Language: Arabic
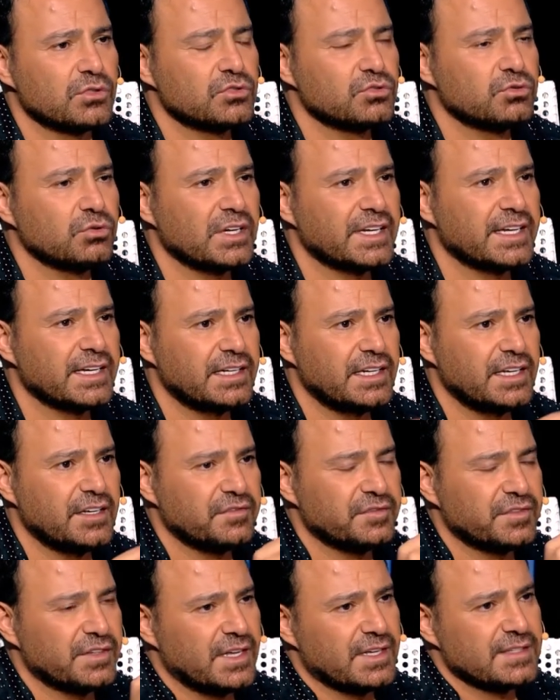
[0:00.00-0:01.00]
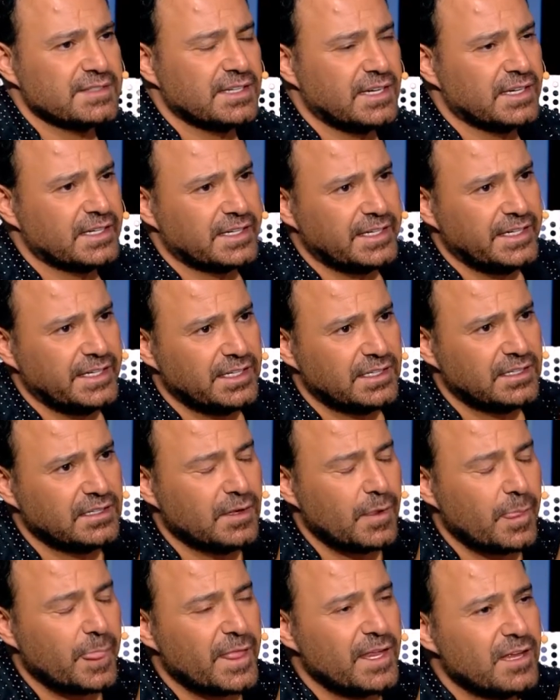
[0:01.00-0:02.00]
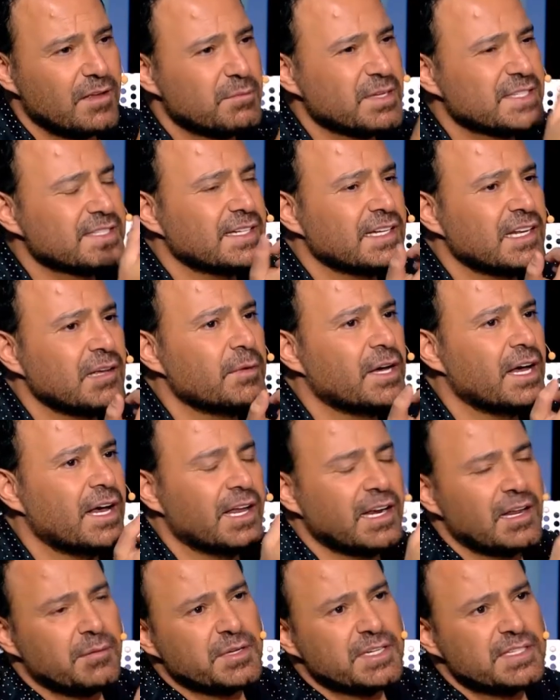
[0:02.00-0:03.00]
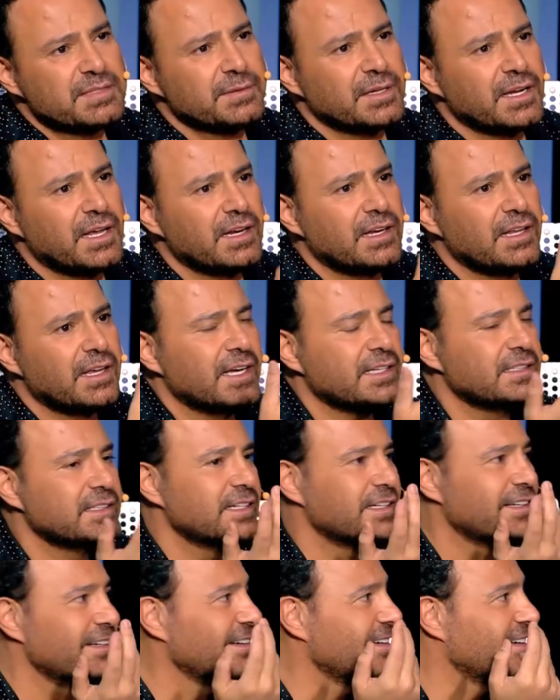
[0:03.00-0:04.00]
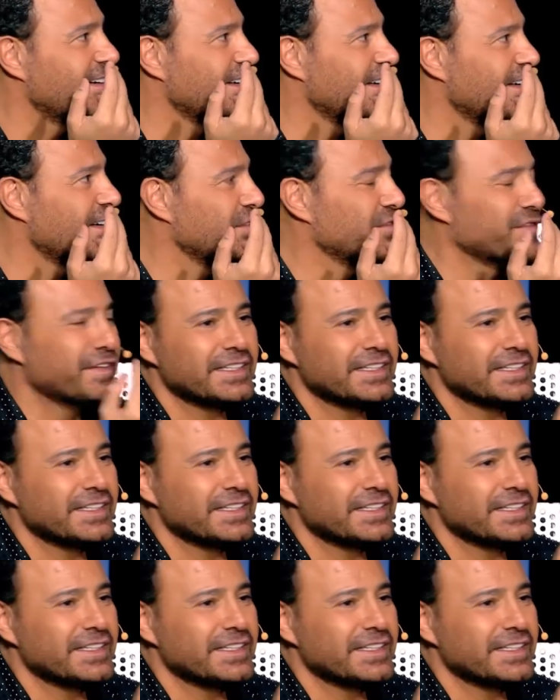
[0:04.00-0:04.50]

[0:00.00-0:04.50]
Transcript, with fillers: شو الخلاف لصار شو اصل الخلاف بس انما انا بالنسبه لي هيدي آه،